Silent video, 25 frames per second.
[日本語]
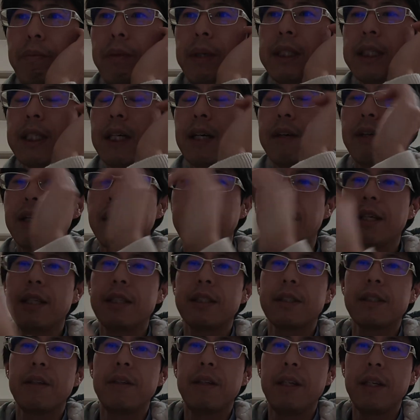ムページ
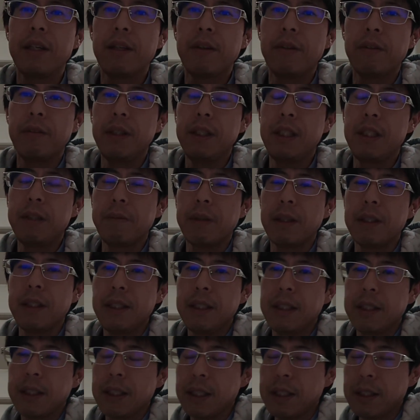YKS 権利昨の一番に
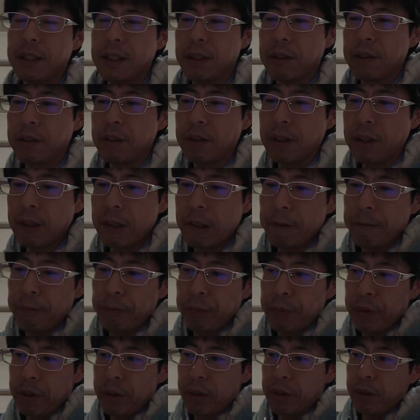記載している、
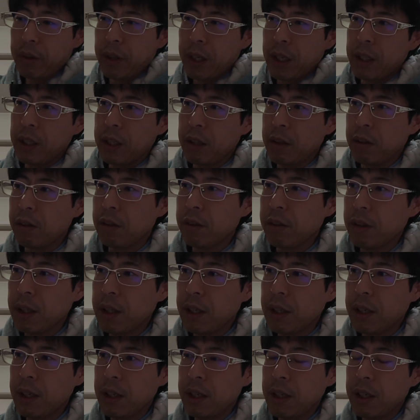この間の、
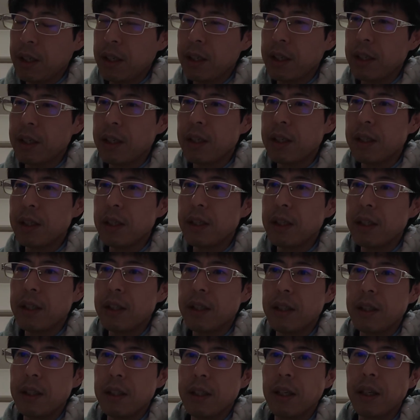
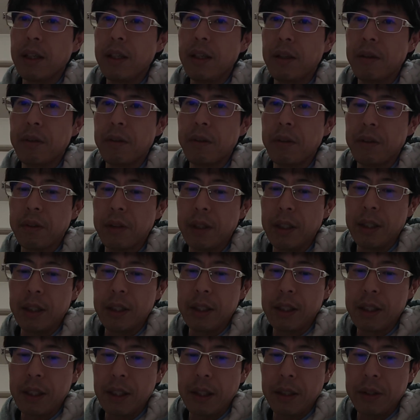えー、内容、えー、
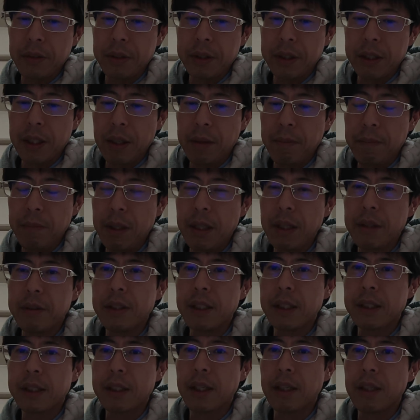しっかりと全員見てく
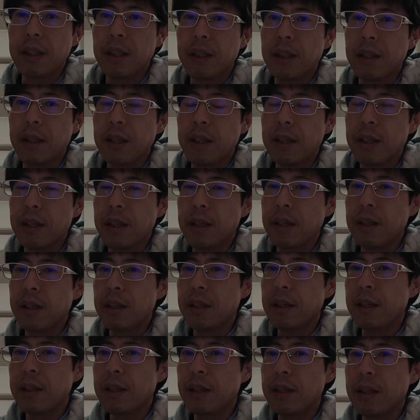ださい。
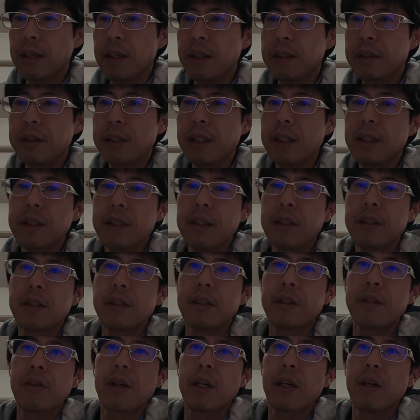えー、閲覧者
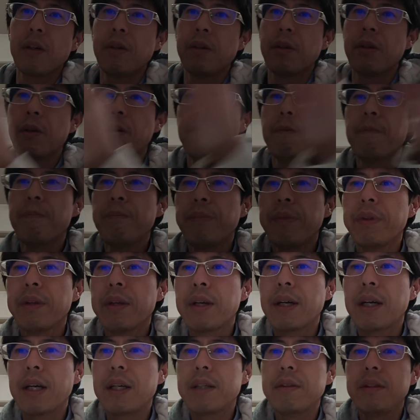数とかを
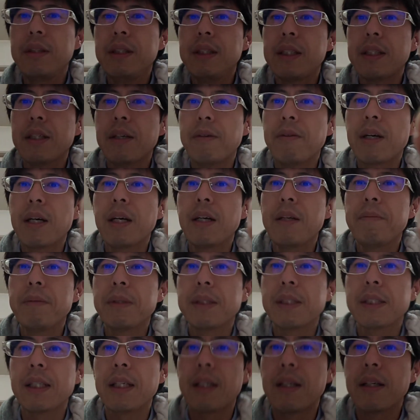確認したらわかりま
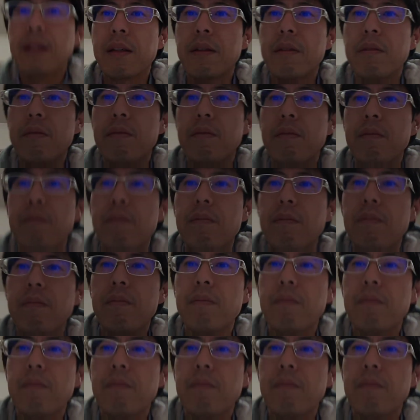すから。